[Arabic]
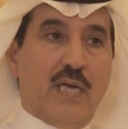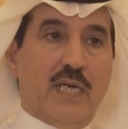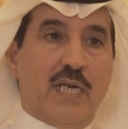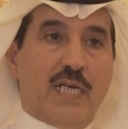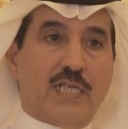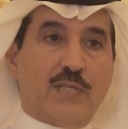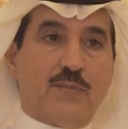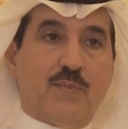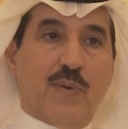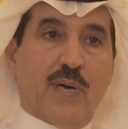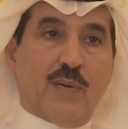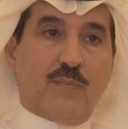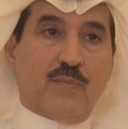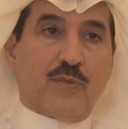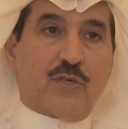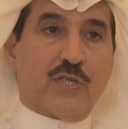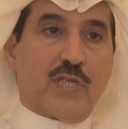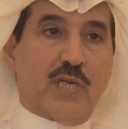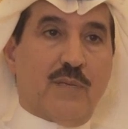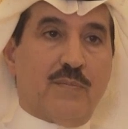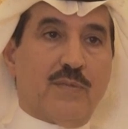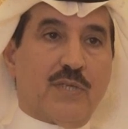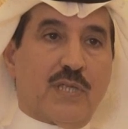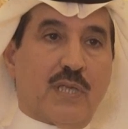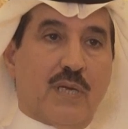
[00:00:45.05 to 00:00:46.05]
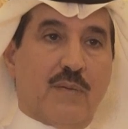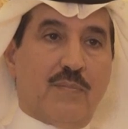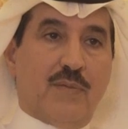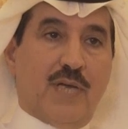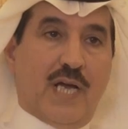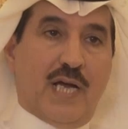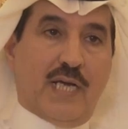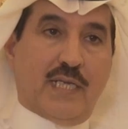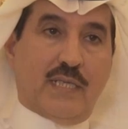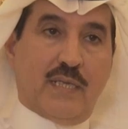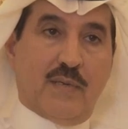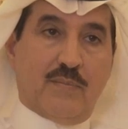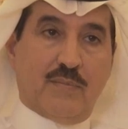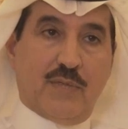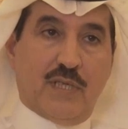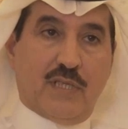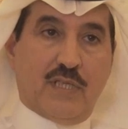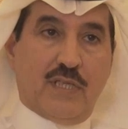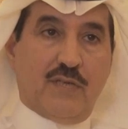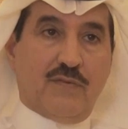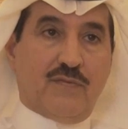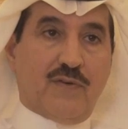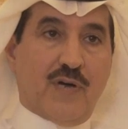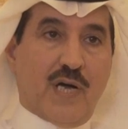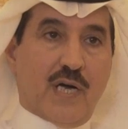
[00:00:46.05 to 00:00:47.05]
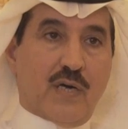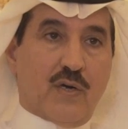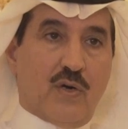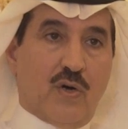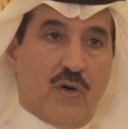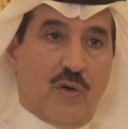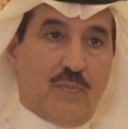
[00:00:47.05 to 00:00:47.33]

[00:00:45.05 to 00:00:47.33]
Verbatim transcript: لأسباب مرتبطة بعدم اتفاق